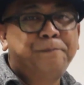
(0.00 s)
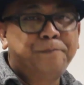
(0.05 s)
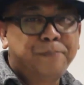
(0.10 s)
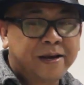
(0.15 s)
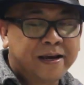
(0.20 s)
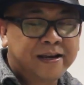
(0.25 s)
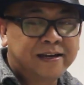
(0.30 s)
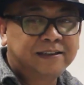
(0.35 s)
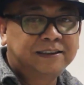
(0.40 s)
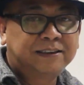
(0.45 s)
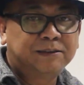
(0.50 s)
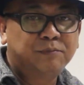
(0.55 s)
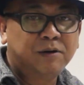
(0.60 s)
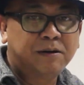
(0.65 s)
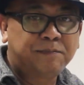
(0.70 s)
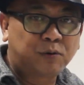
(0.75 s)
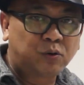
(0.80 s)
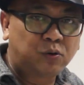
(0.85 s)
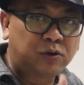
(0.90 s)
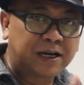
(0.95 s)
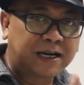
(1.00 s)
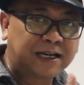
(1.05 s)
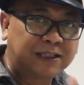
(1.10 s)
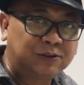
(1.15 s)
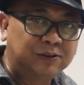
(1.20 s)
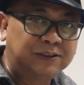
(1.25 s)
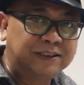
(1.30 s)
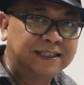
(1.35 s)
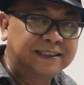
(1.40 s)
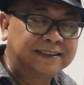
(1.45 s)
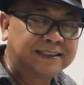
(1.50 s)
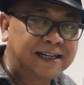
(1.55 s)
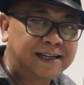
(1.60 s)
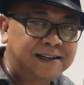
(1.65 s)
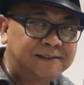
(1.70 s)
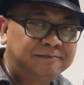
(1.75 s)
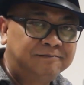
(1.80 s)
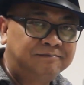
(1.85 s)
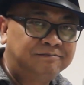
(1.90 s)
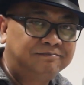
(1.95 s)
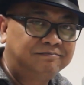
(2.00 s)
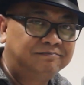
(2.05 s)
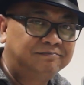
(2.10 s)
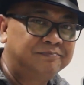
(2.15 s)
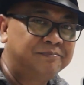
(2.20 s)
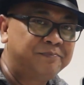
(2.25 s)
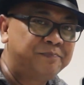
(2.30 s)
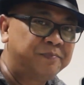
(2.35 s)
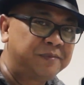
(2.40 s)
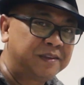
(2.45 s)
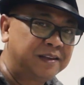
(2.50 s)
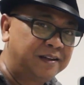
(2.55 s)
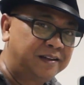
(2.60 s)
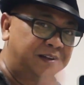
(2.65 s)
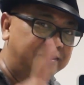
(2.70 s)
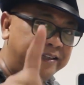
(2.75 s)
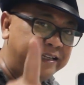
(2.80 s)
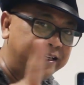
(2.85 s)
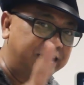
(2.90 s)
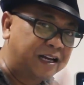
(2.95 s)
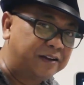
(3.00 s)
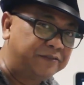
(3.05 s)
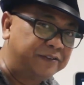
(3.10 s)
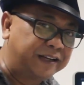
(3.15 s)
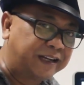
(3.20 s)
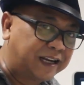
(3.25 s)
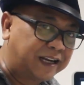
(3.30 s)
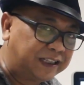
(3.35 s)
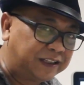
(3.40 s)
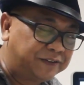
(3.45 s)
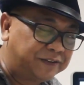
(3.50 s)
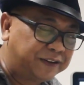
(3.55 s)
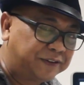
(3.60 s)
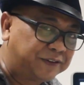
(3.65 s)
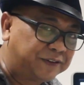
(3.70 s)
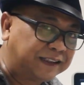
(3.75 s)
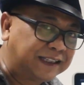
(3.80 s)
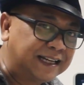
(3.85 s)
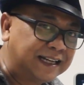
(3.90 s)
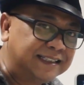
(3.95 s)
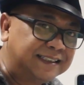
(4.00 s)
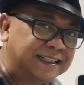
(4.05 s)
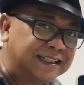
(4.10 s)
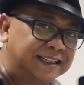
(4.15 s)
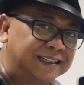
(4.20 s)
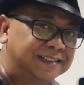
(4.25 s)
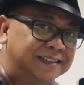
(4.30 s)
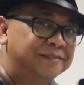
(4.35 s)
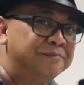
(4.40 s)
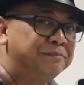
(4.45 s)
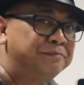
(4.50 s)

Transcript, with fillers: brand sebuah produk atau jasa di KPK Advertising